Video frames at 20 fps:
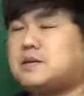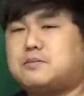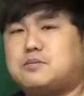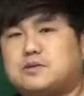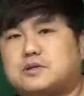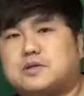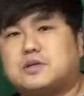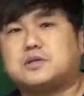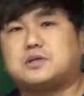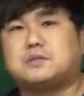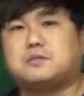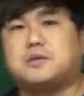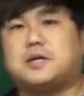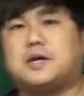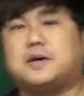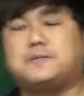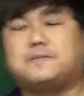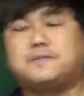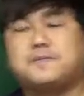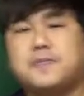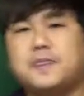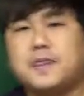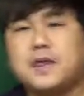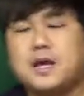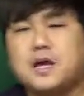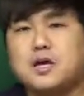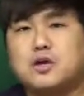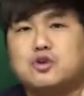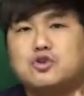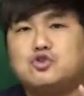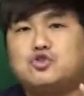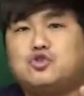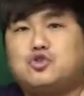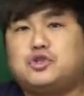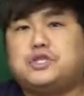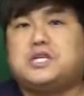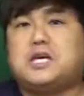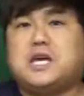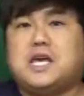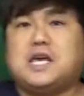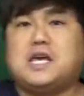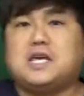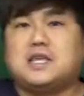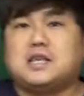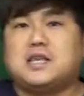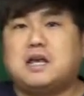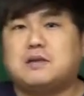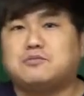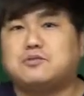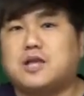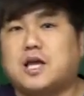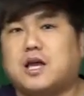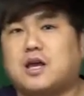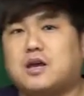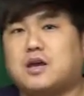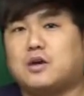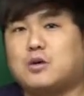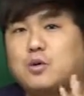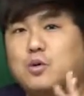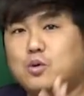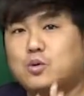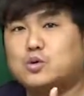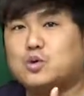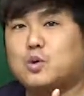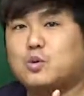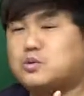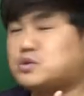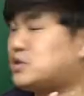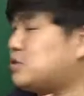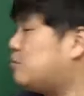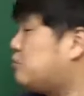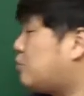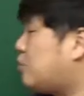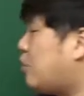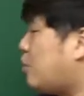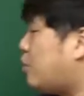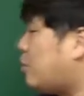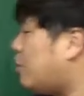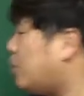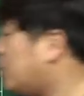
한번 썼습니다. 수식이기 때문에 공통점으로